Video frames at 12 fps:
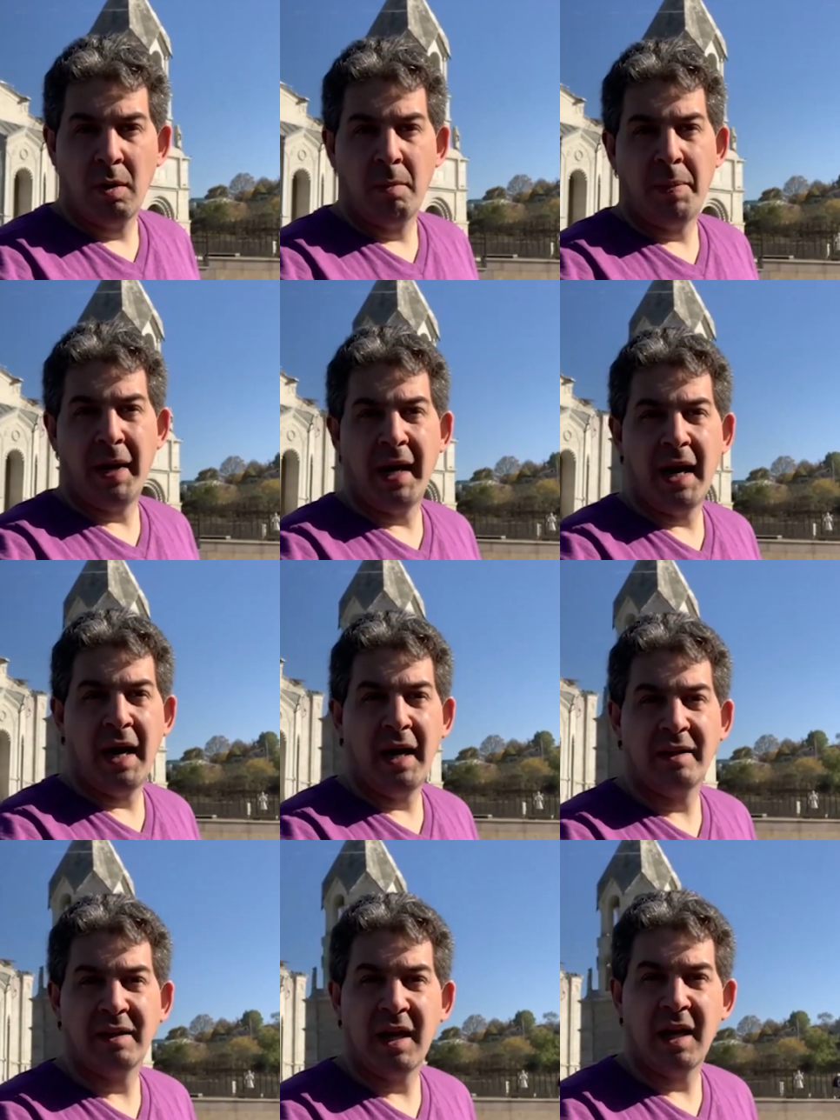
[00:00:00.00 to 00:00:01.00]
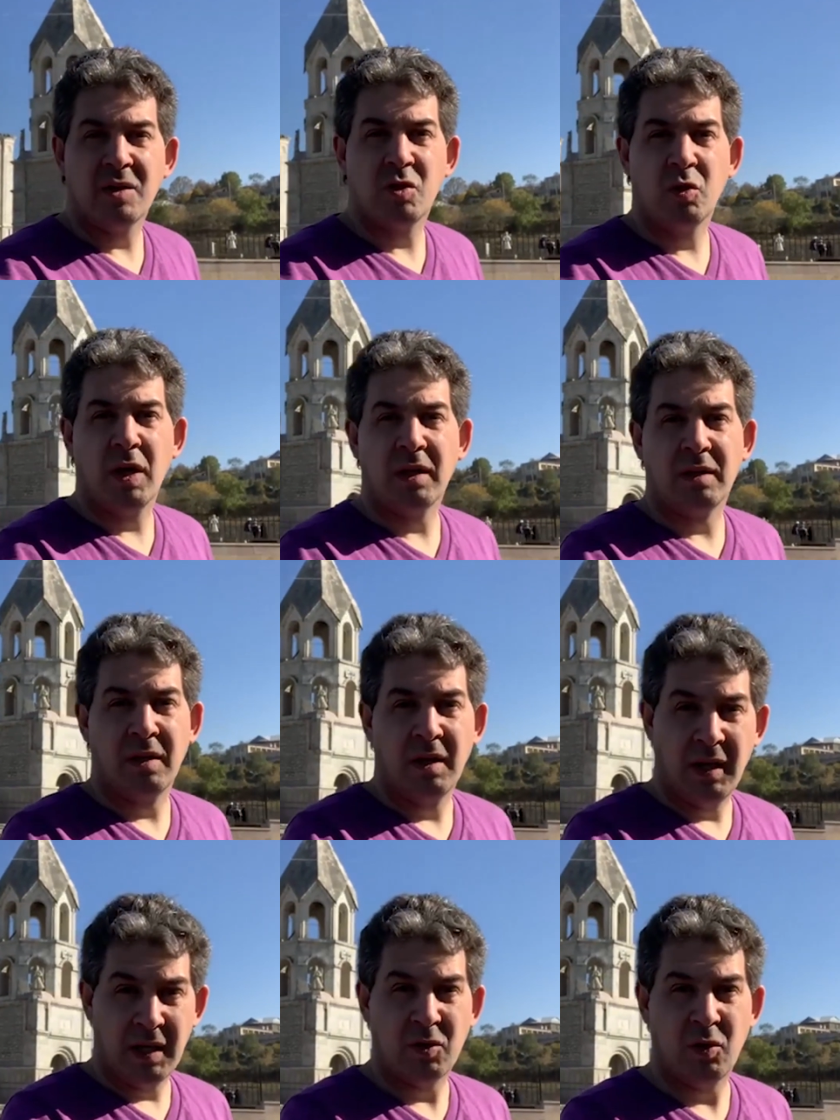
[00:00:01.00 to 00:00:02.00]
para esta ciudad,
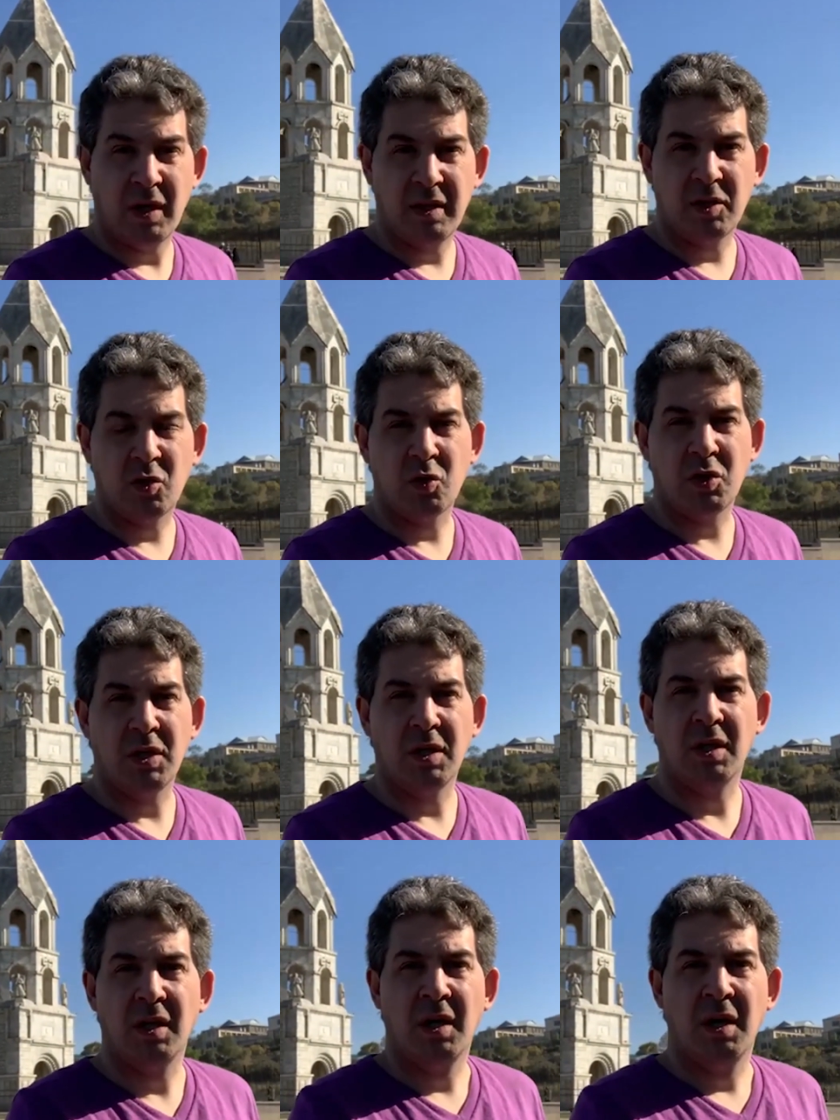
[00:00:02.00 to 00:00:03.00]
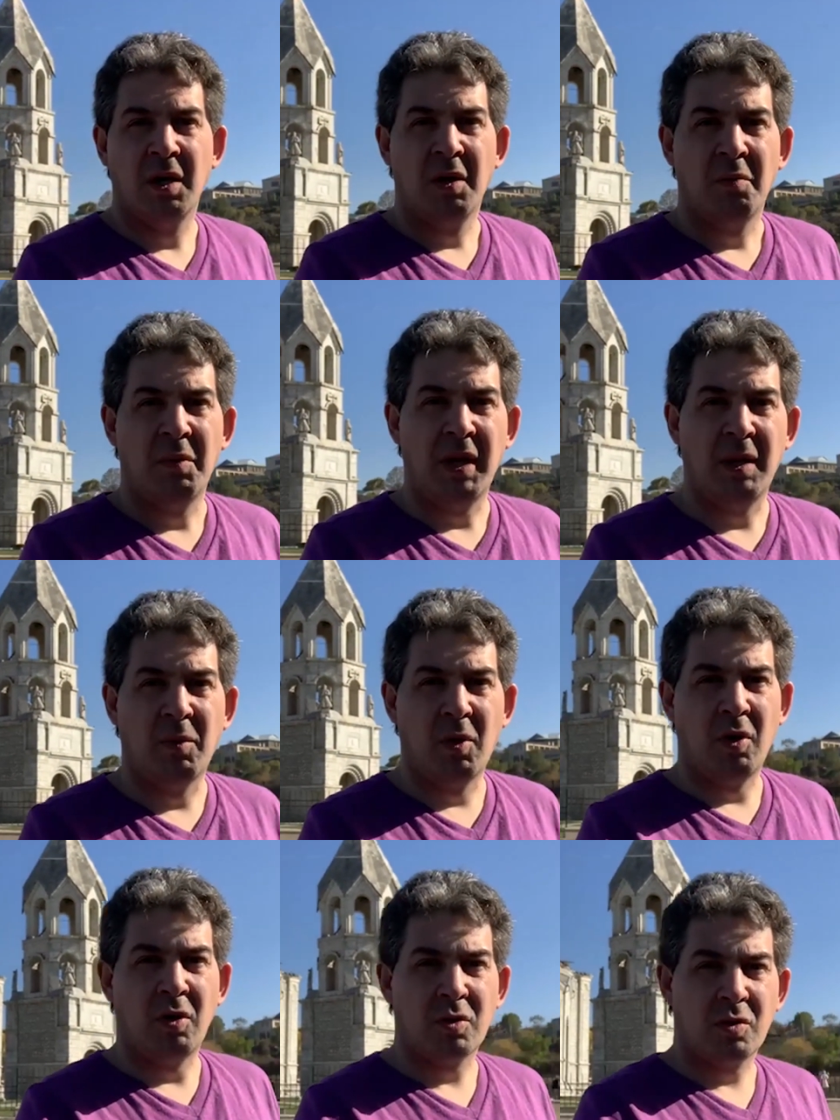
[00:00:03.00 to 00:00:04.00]
la ciudad de Yushi.
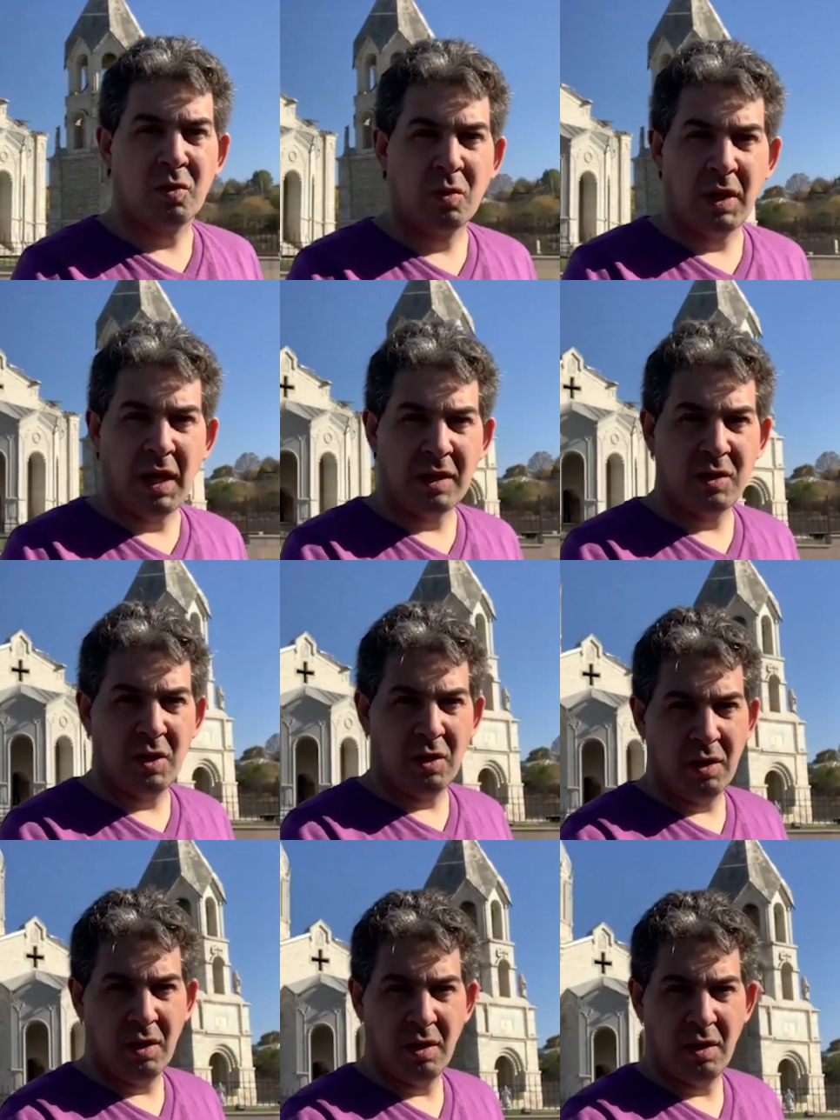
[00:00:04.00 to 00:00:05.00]
Veremos su reacción.